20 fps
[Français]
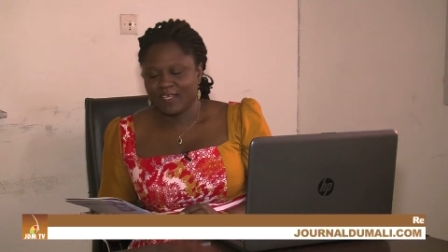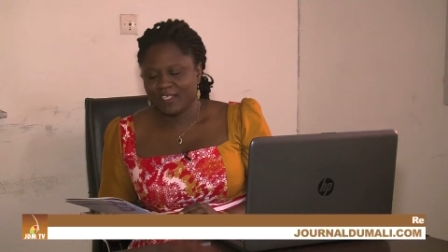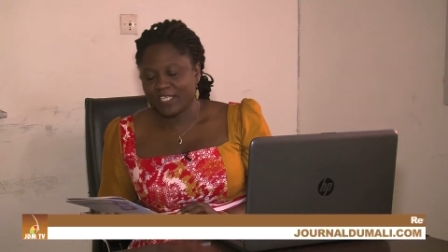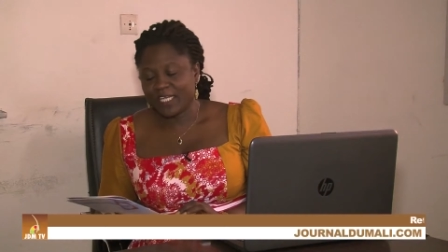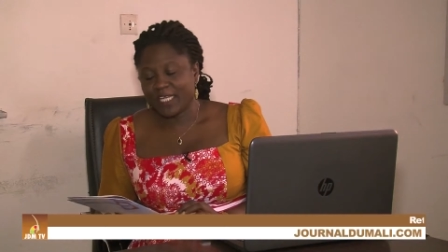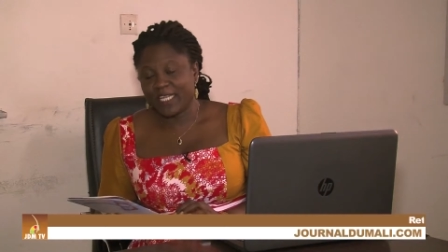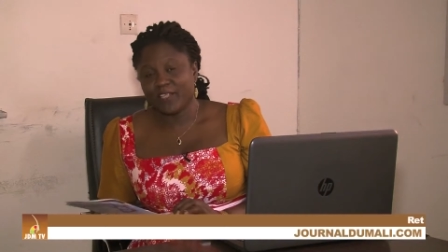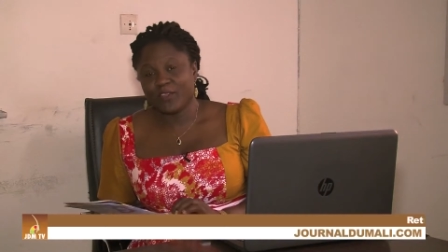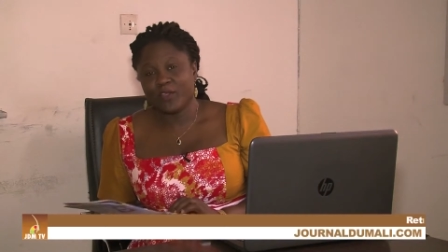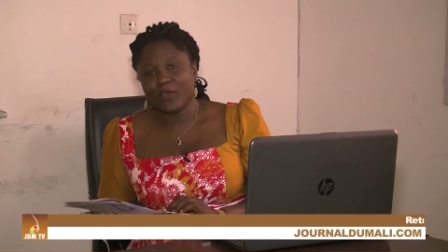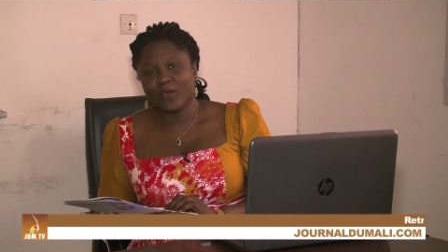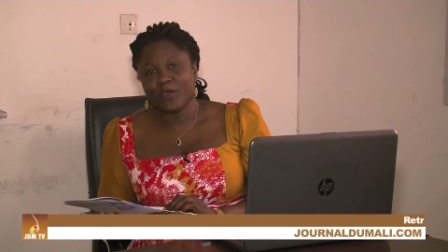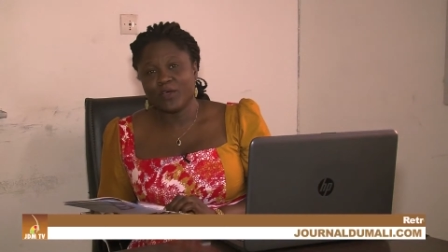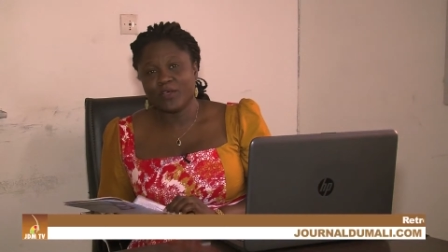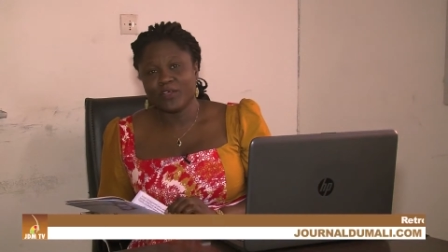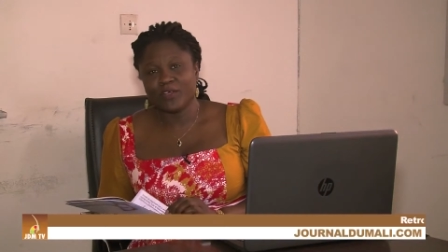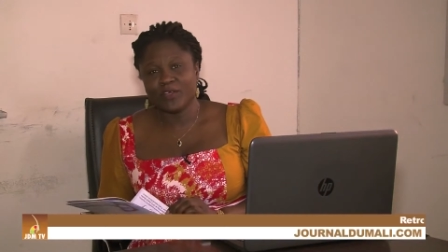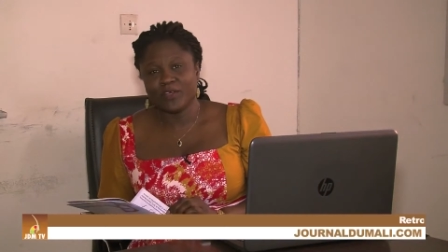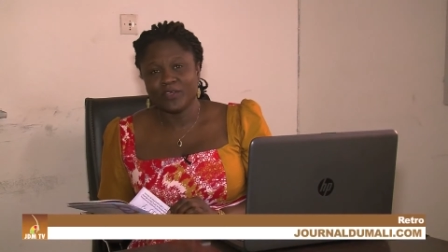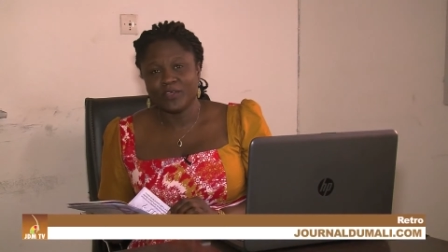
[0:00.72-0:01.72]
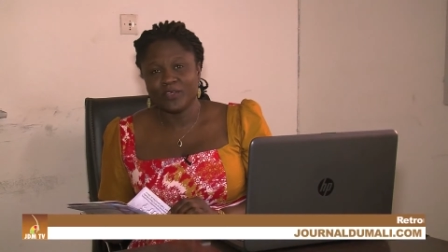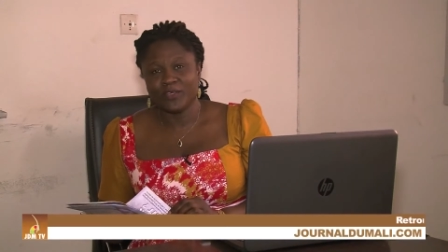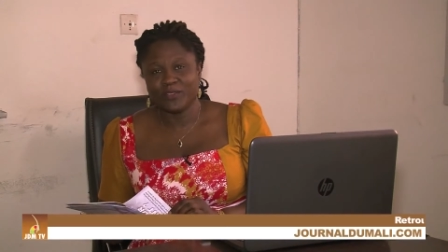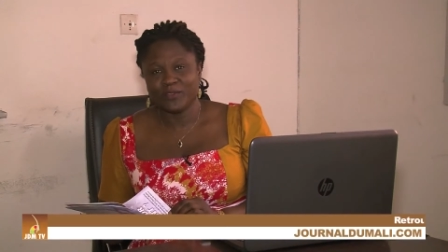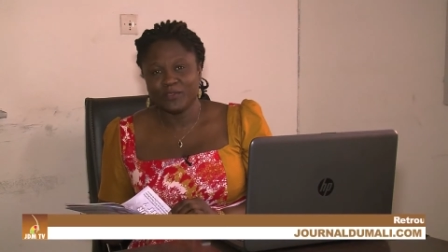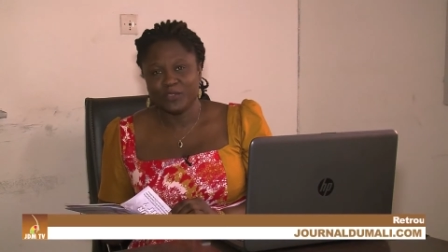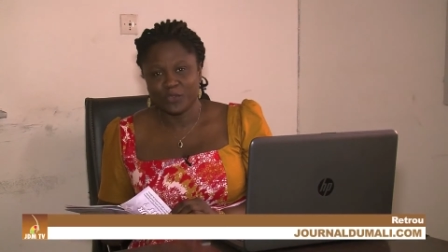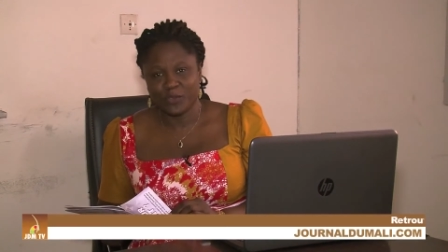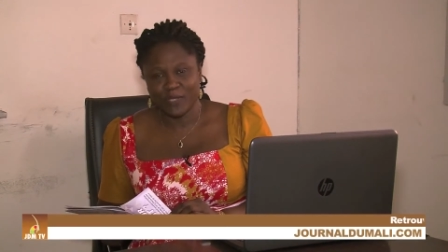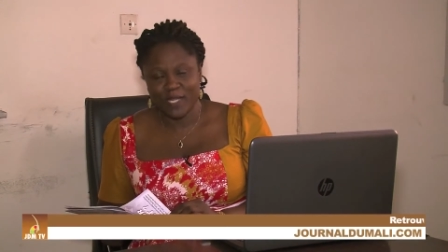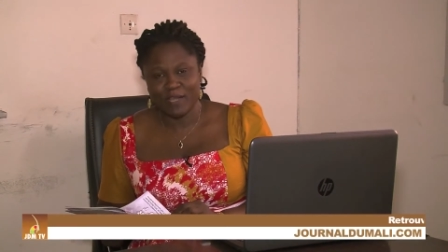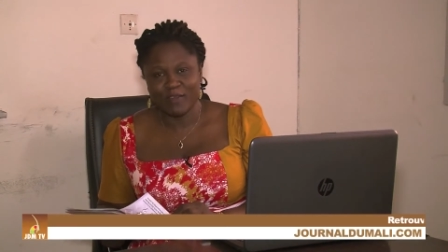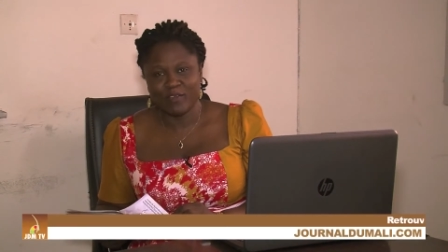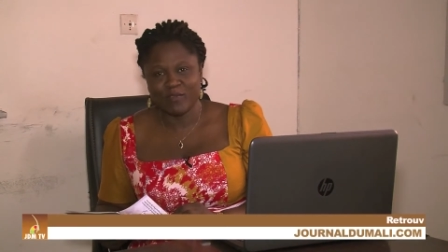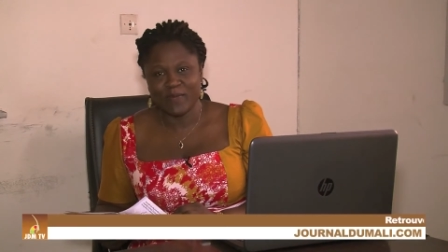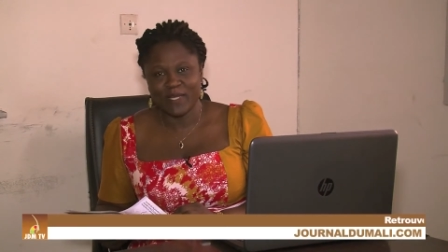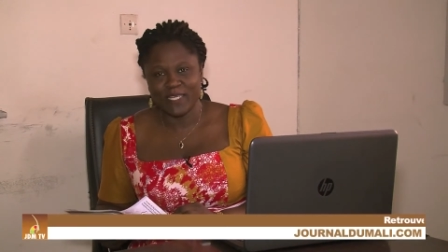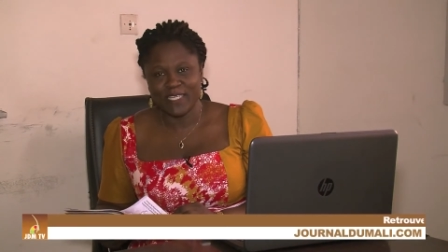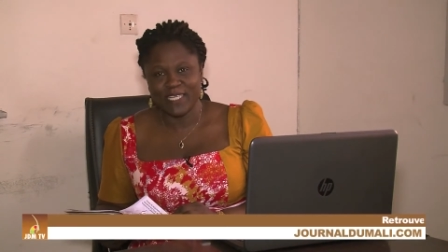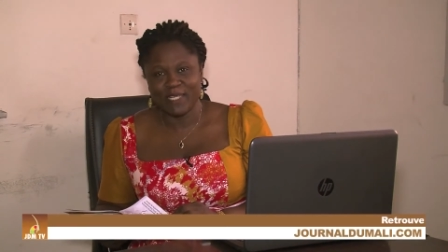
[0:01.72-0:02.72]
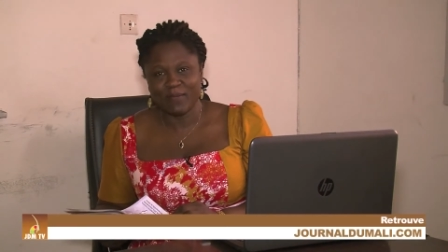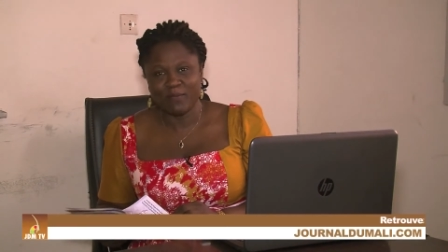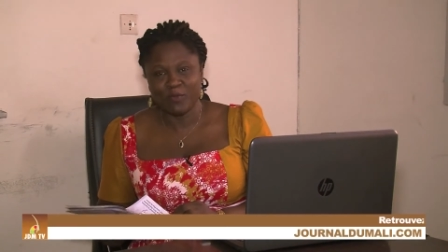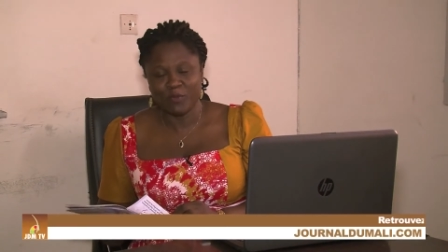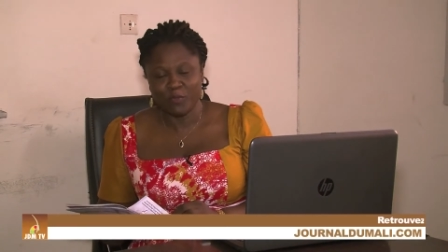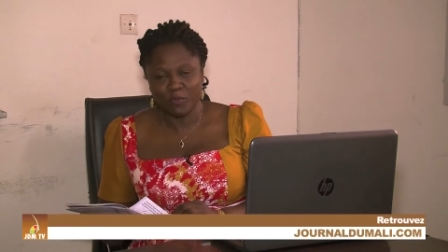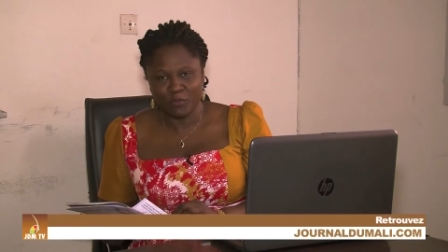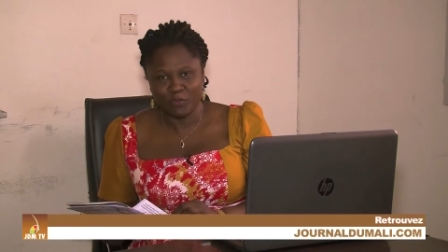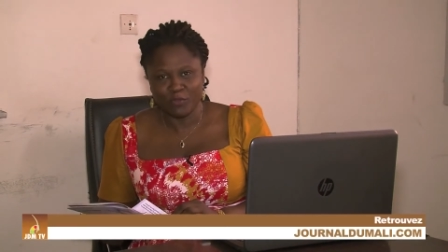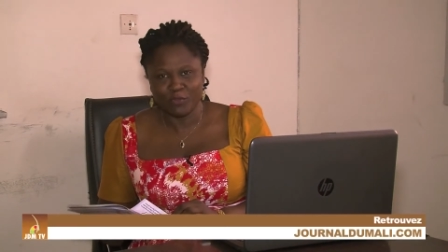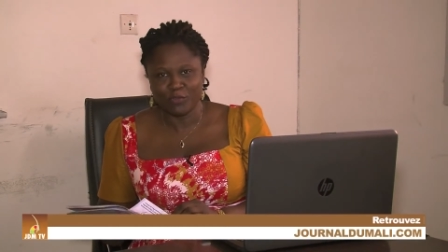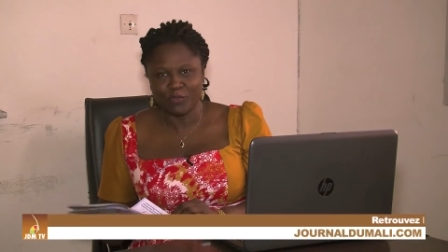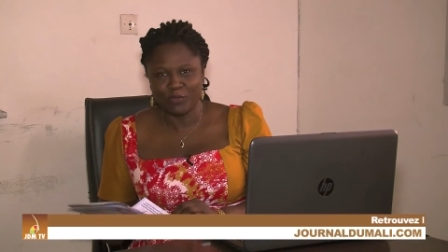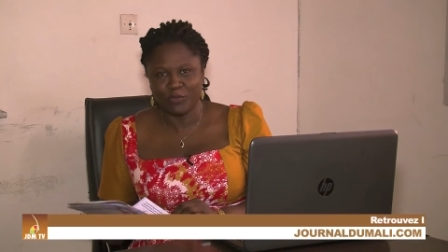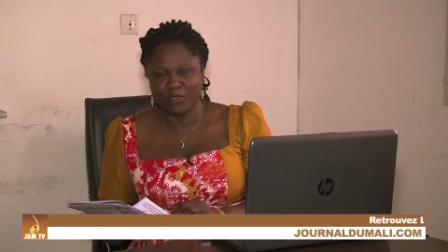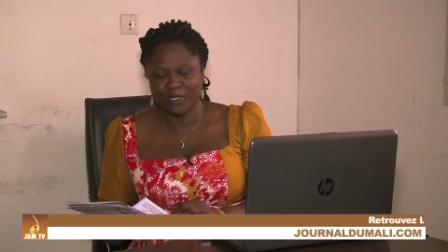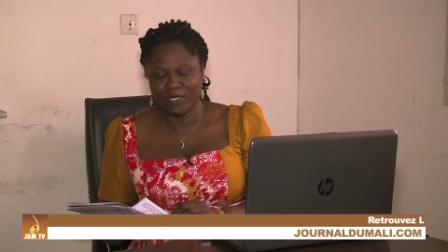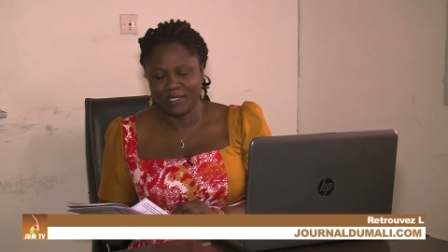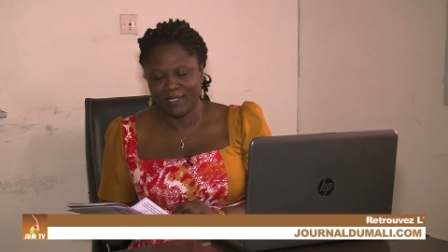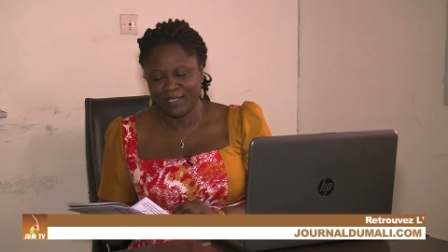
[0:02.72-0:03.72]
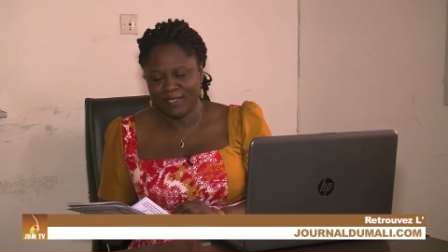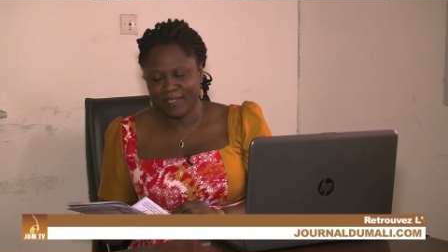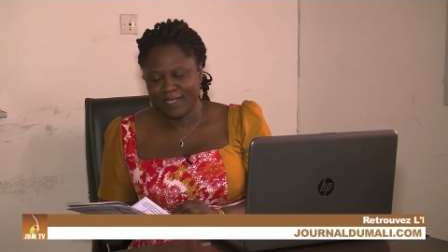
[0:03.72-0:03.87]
Chers euh, du journal du Mali Lebdo, bonjour.